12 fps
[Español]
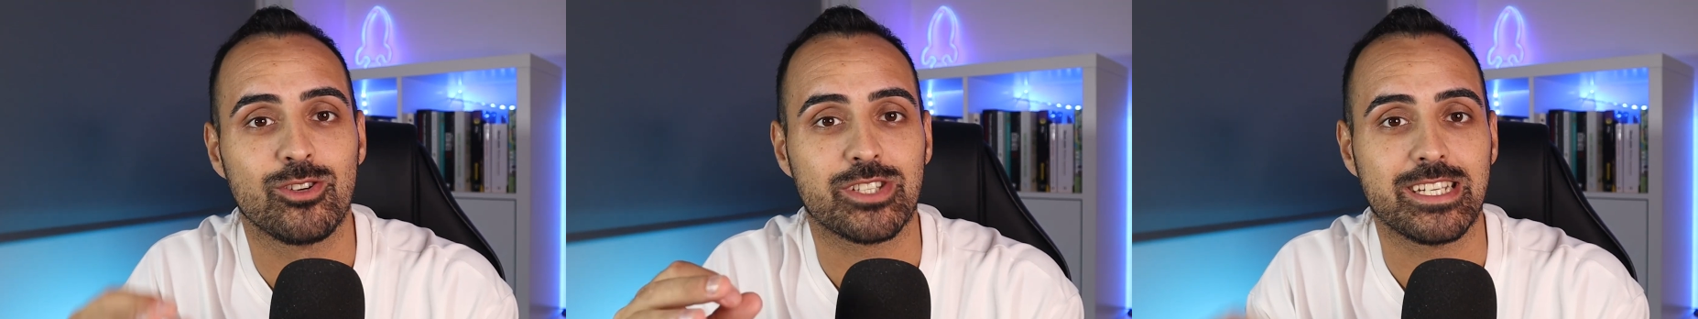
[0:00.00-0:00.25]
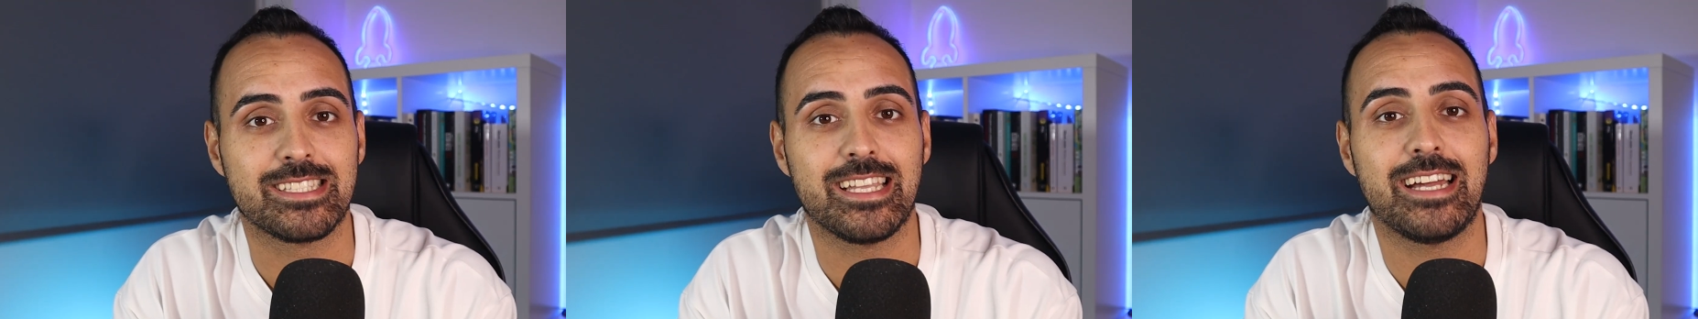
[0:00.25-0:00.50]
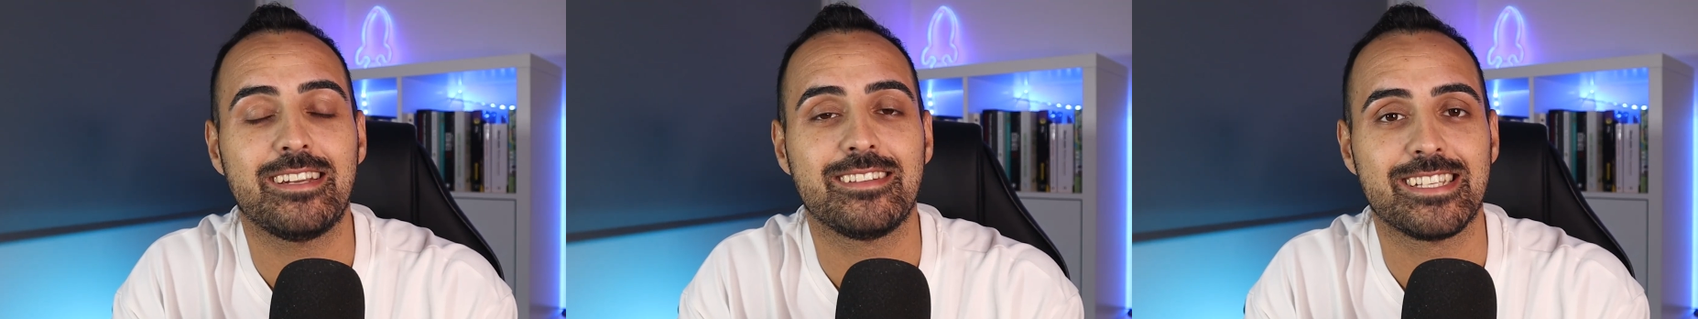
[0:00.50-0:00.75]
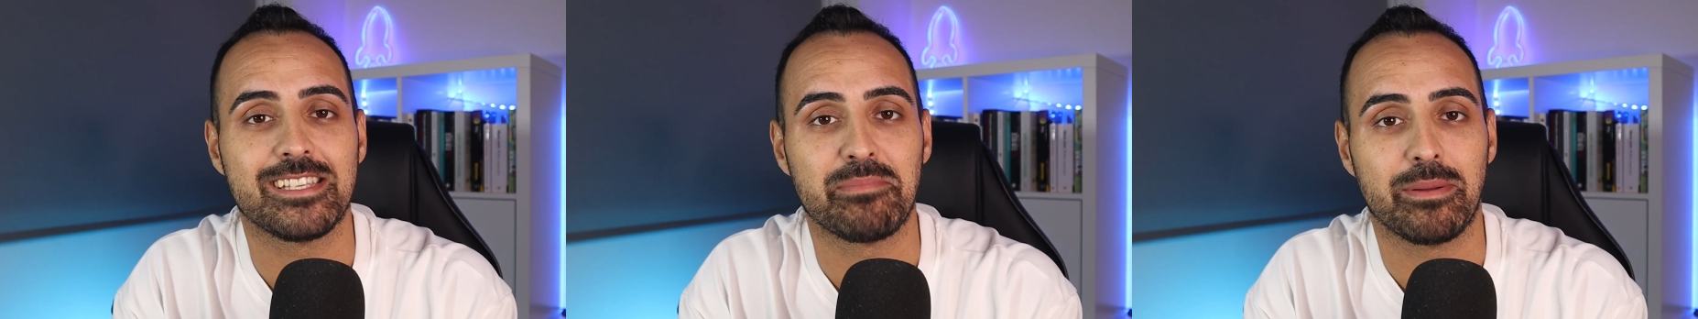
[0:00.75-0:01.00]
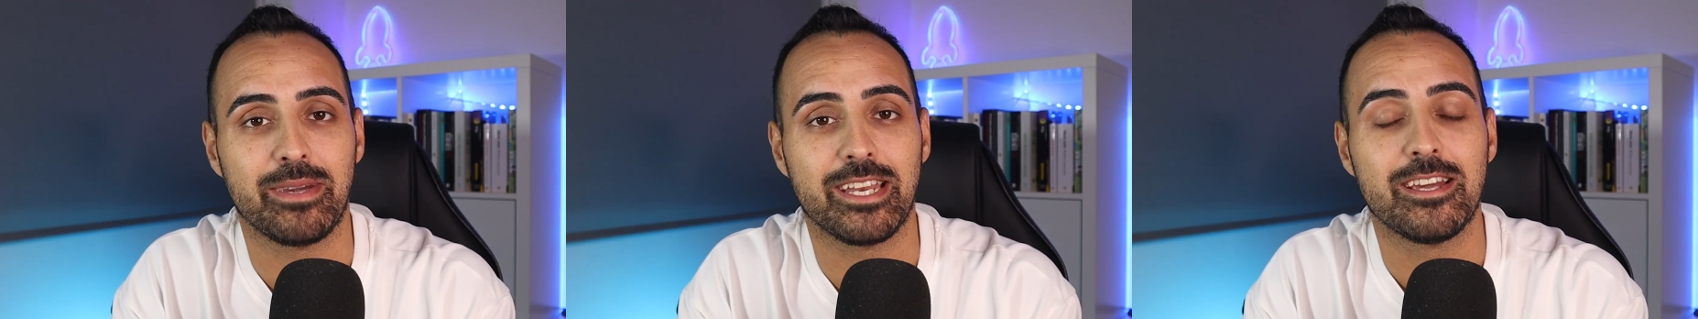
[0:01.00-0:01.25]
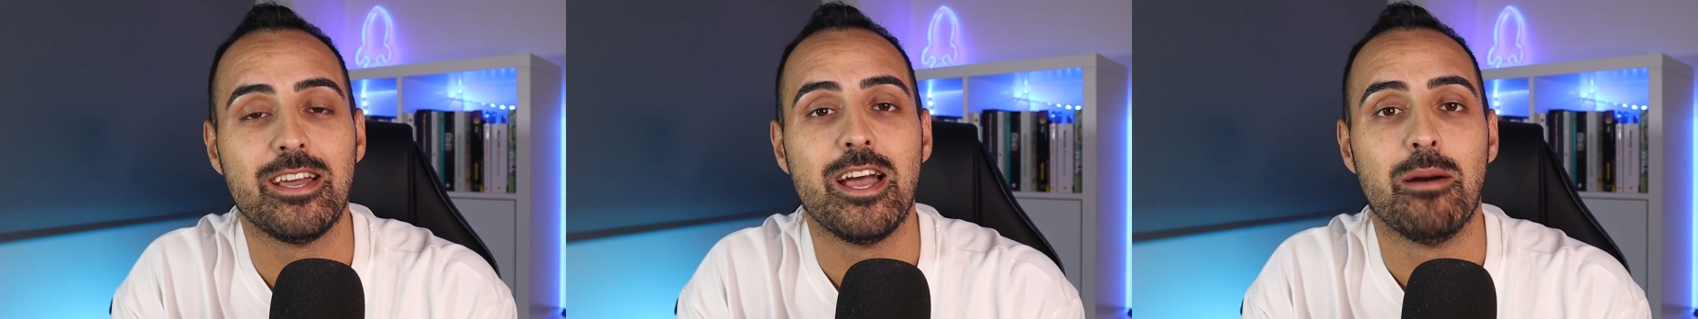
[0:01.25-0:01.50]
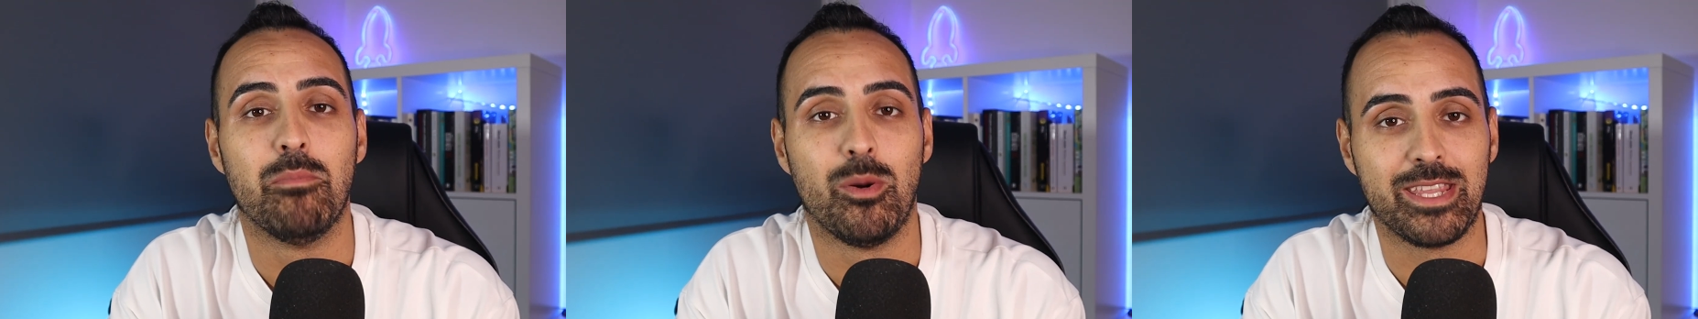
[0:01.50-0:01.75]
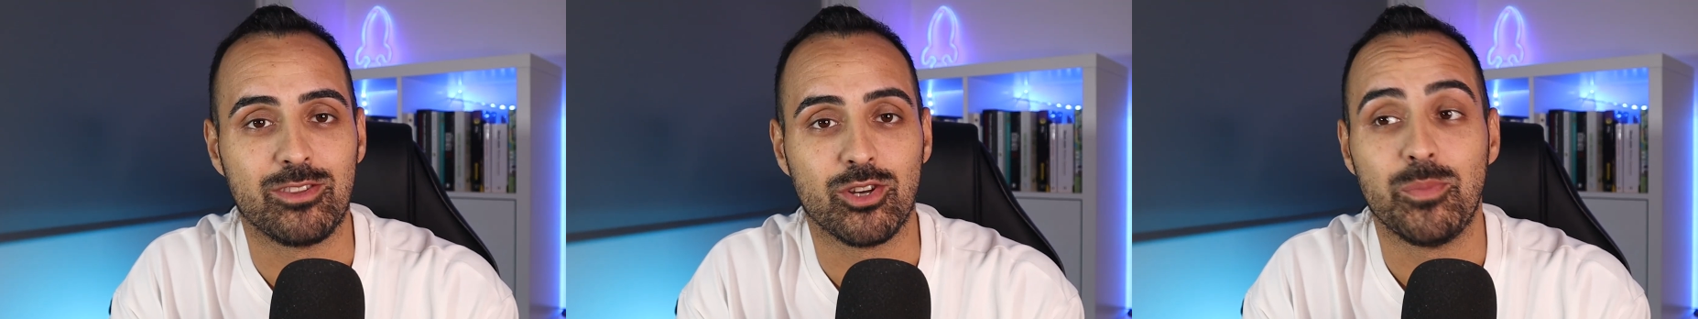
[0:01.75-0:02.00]
los que están desde primer
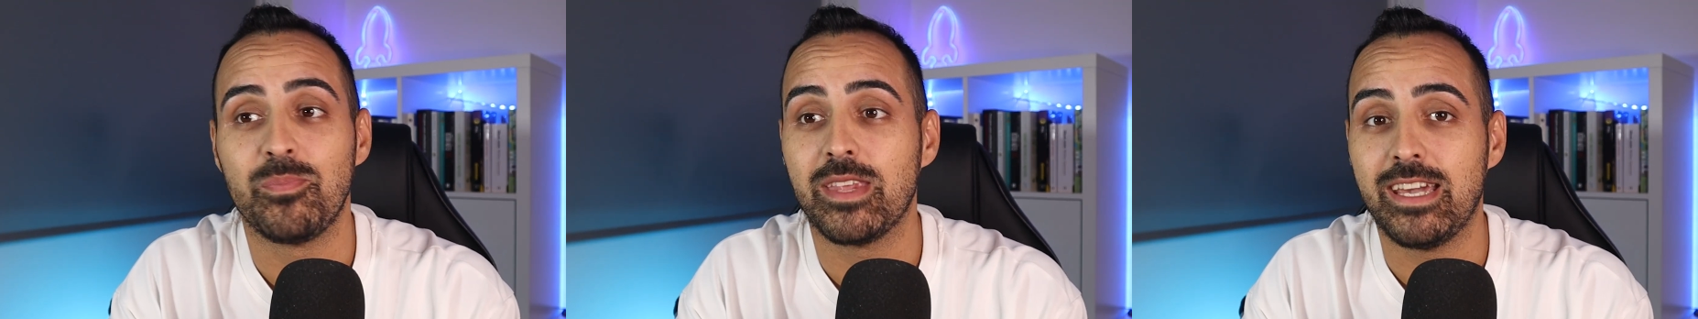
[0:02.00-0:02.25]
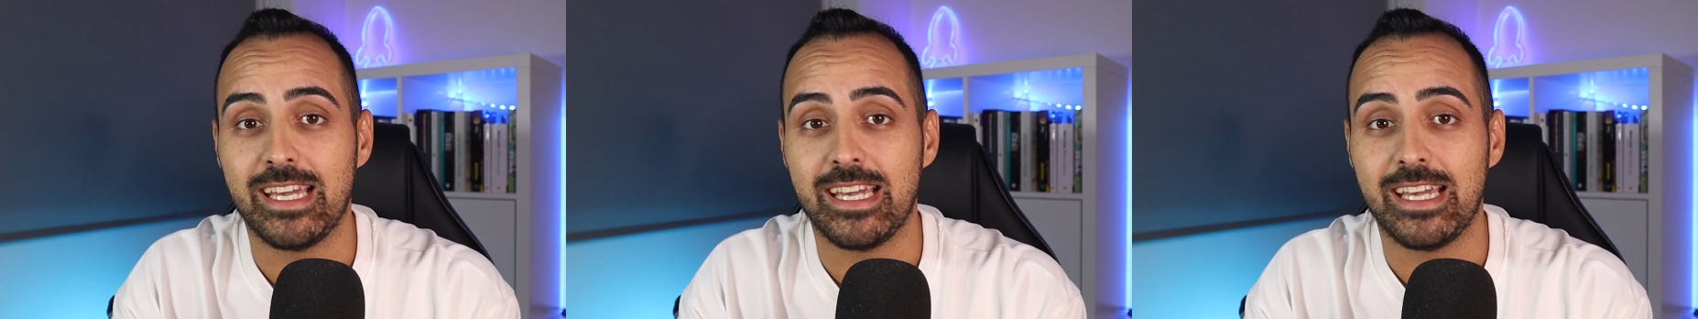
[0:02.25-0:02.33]
momento.